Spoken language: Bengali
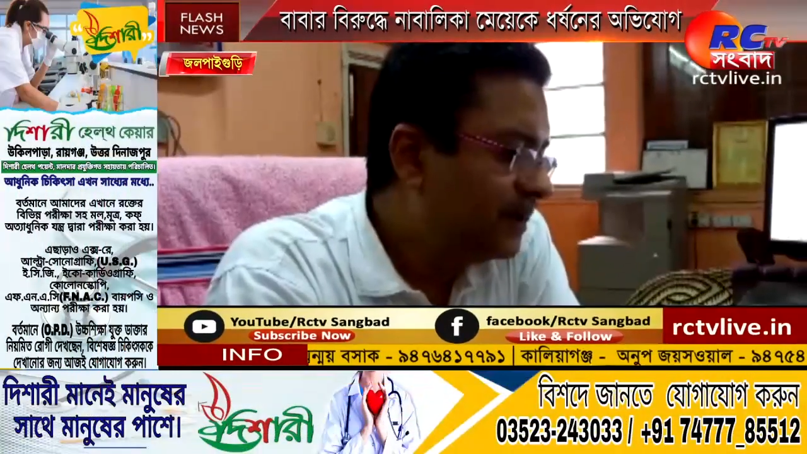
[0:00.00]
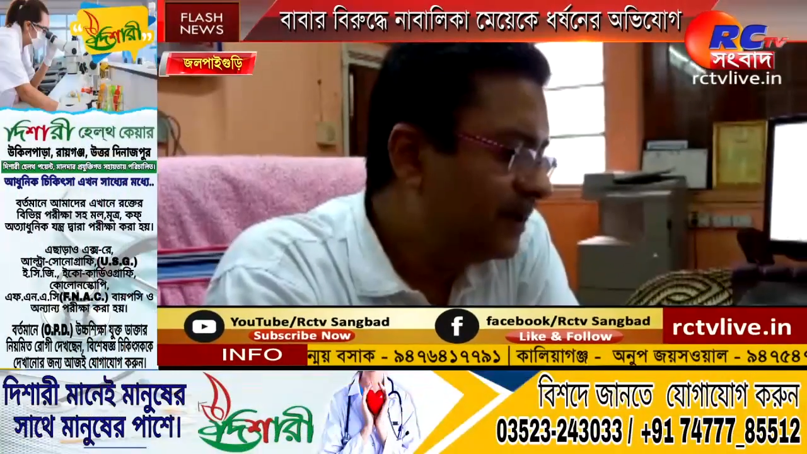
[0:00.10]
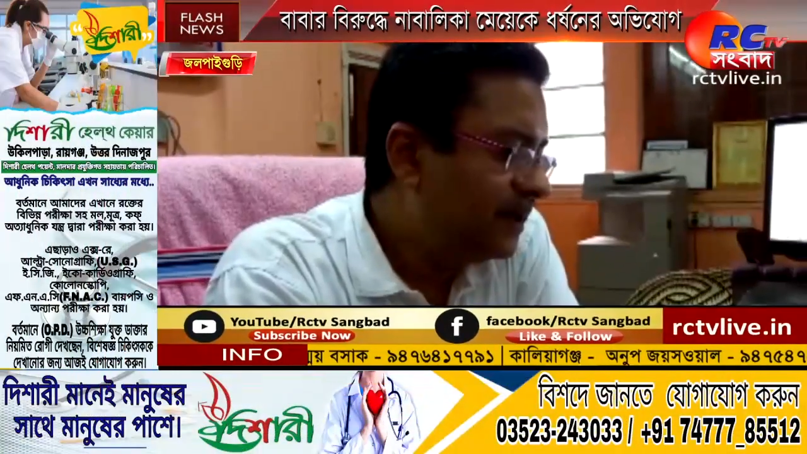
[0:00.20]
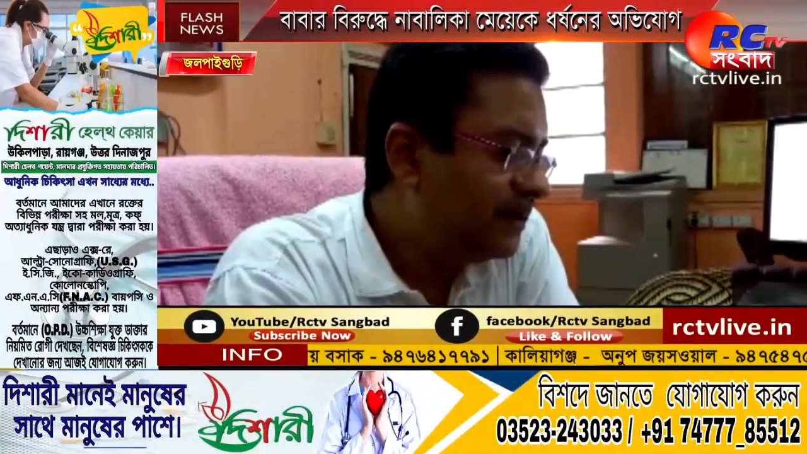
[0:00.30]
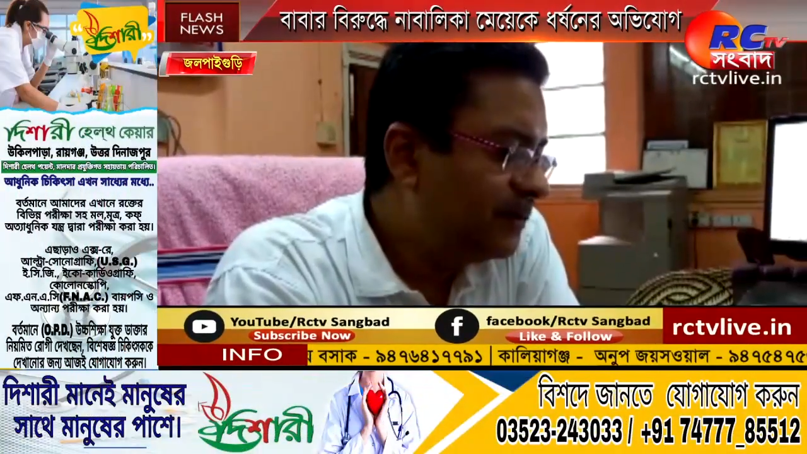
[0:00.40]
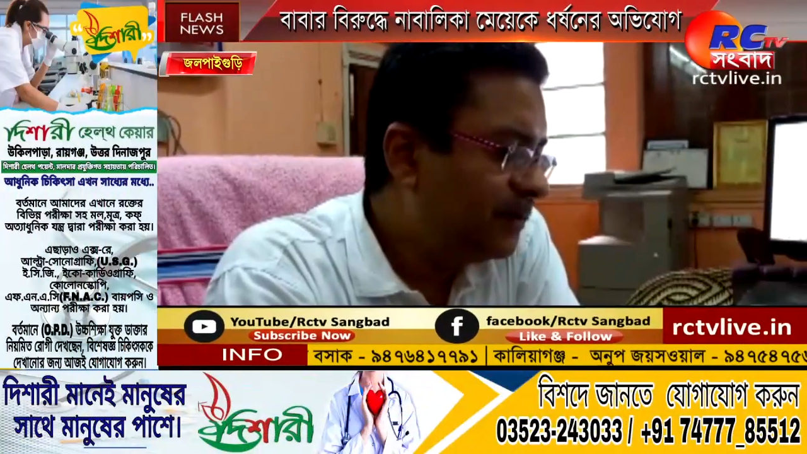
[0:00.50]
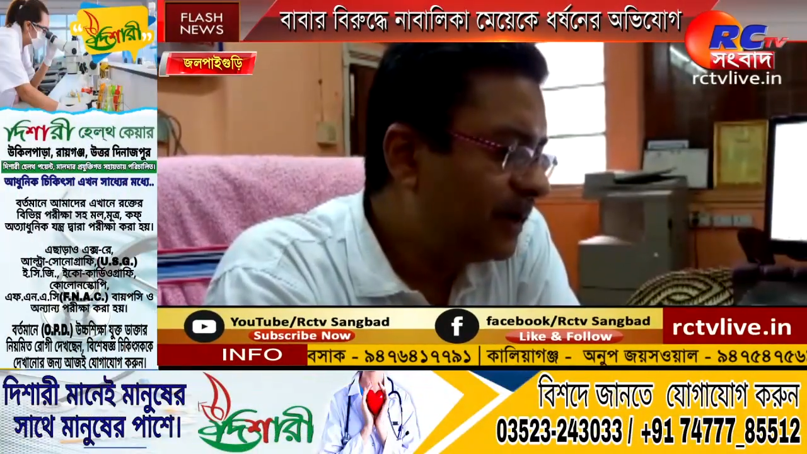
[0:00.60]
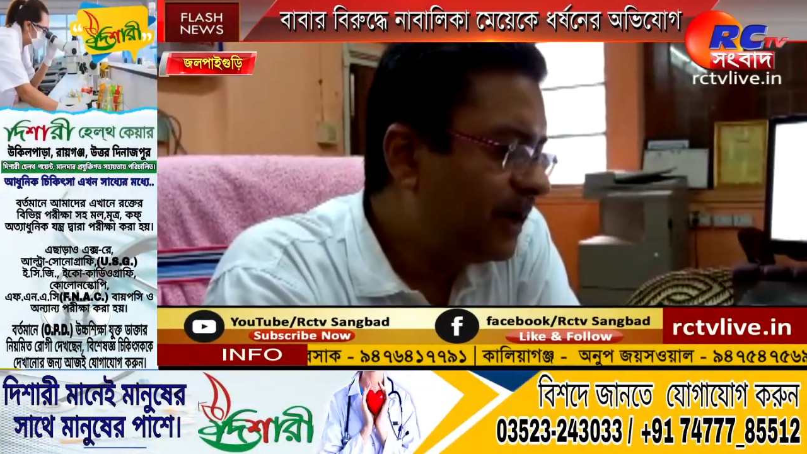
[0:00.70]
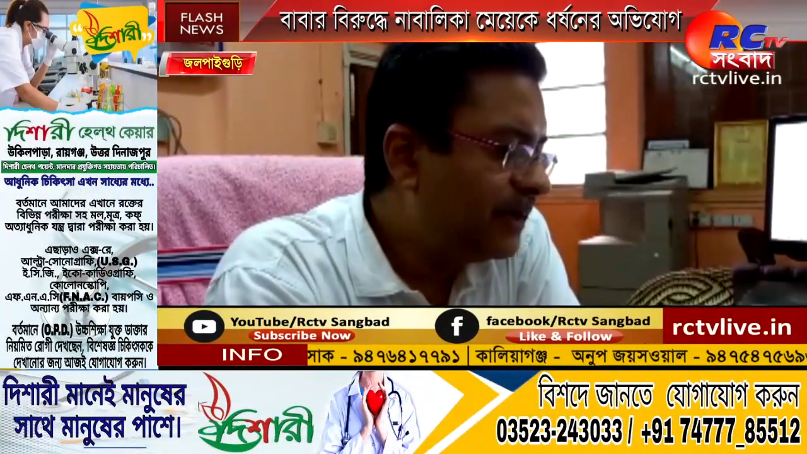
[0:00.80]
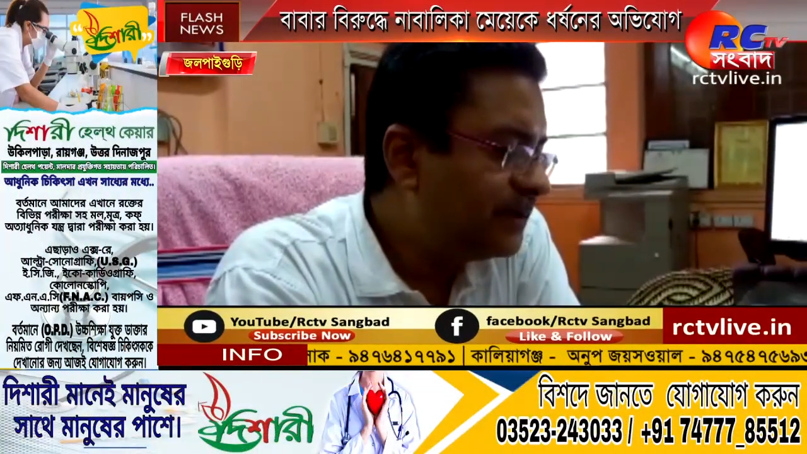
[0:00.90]
ঠিক আছে
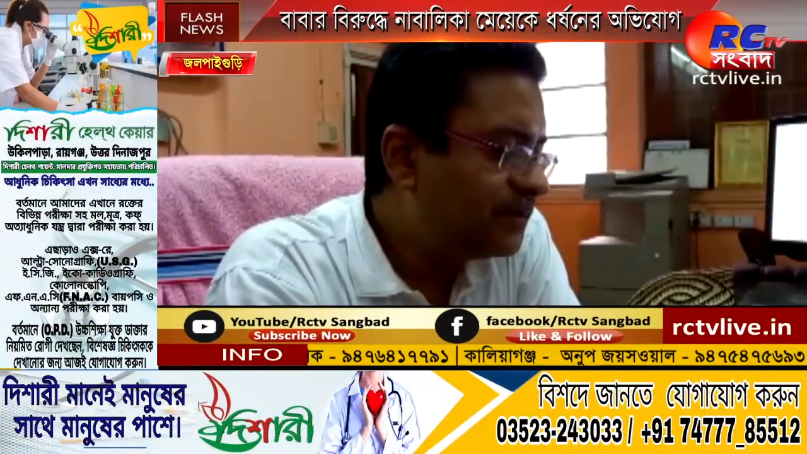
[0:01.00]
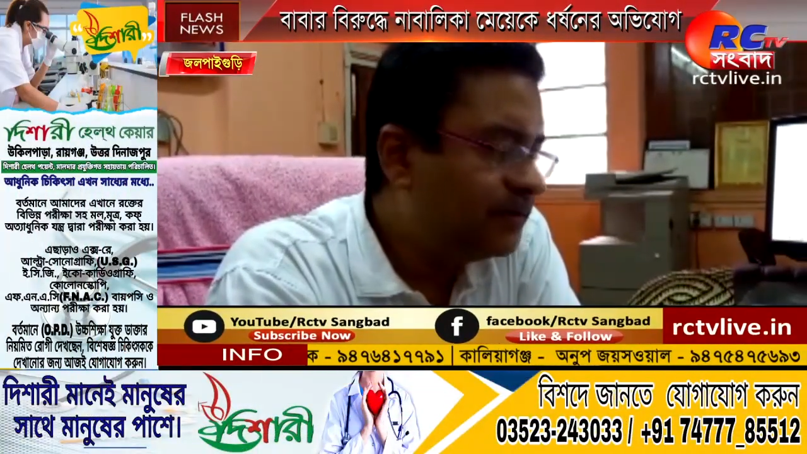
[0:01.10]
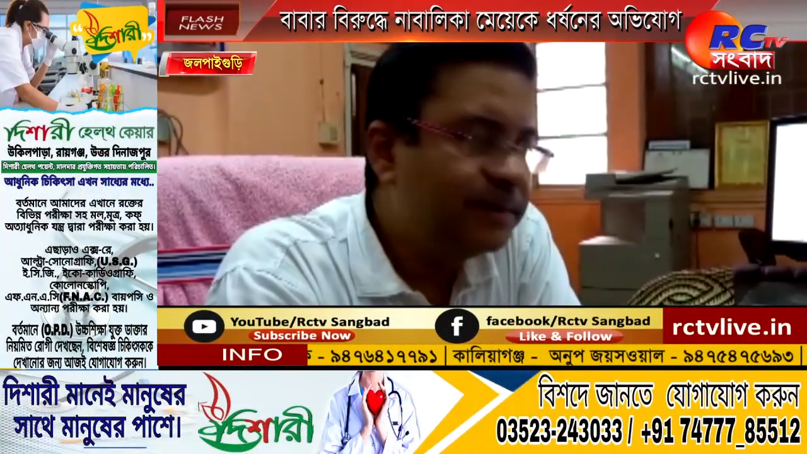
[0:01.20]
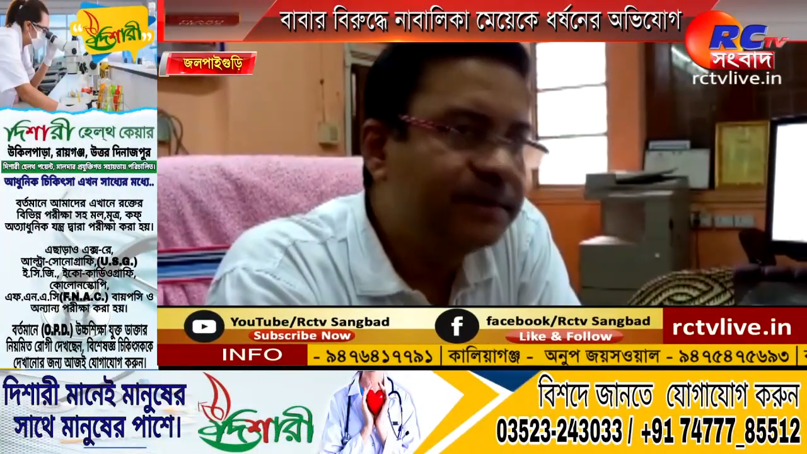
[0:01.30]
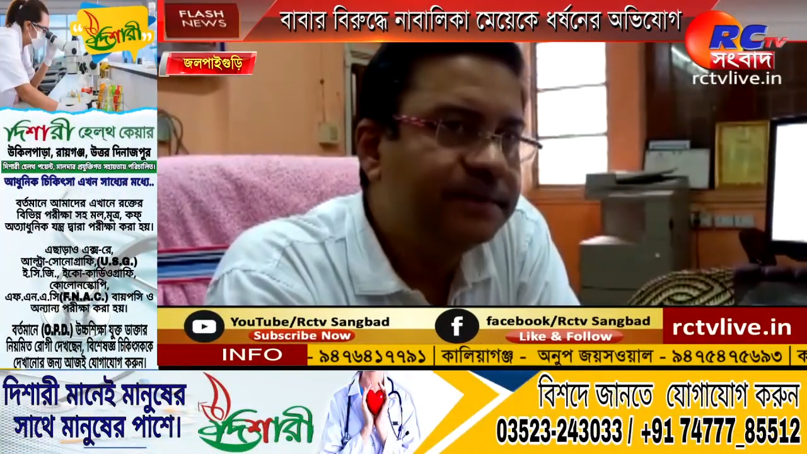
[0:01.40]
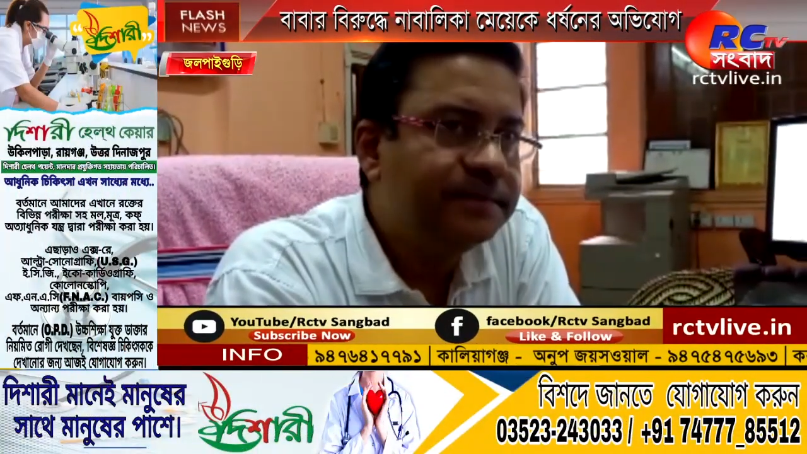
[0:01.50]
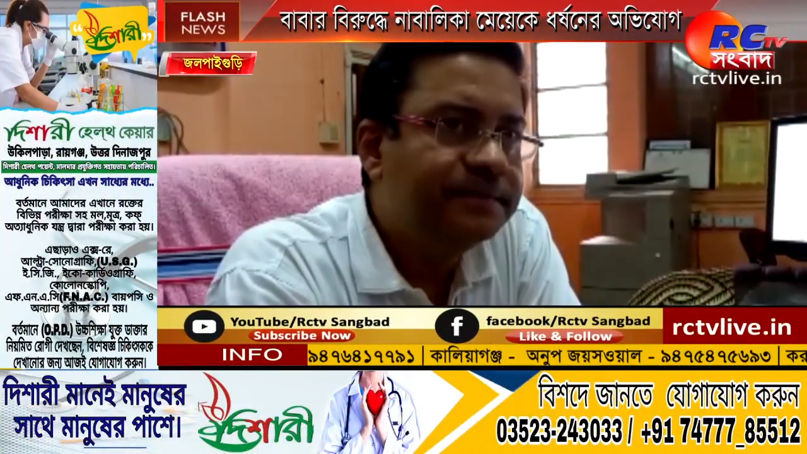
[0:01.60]
ওনাকে অ্যারেস্ট করেছে